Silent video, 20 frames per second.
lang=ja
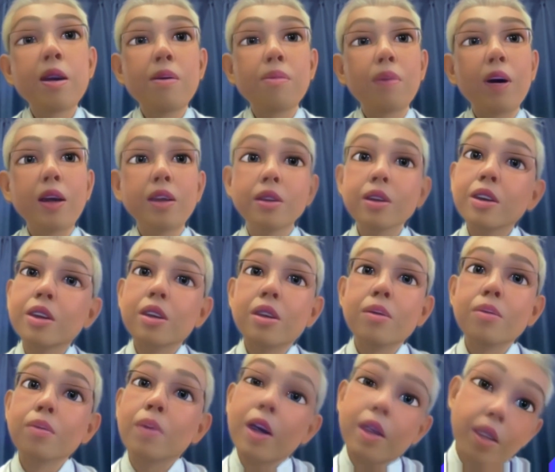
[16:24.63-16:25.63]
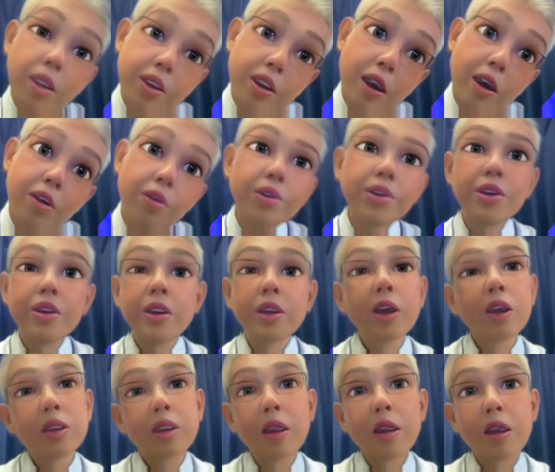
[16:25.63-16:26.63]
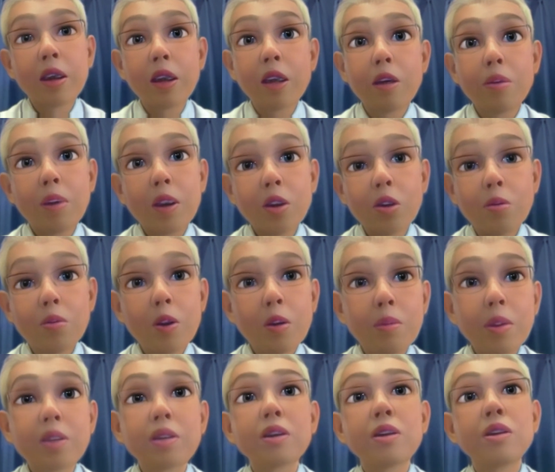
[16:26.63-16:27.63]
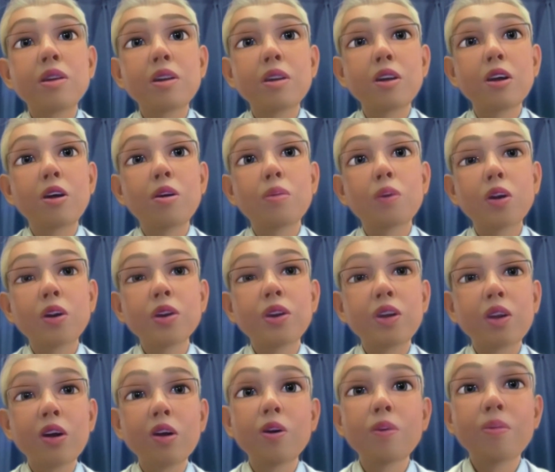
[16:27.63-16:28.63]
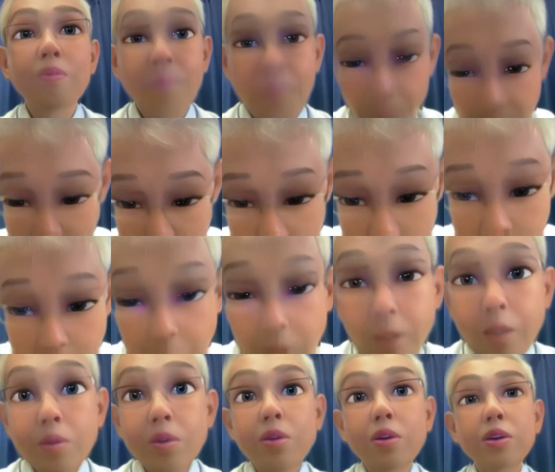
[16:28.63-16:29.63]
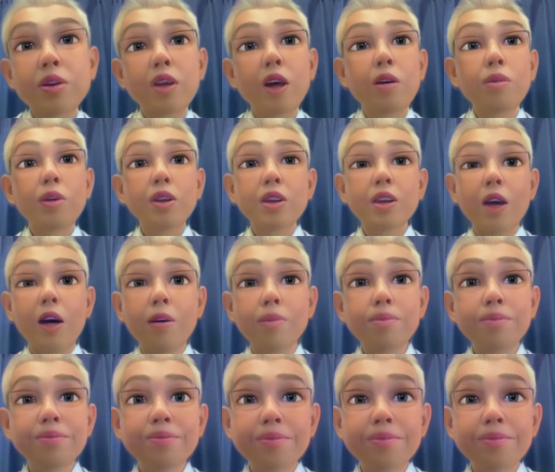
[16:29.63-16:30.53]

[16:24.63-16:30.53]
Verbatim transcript: 毎日毎朝お付き合いいただければと思います。今日もご視聴ありがとうございました。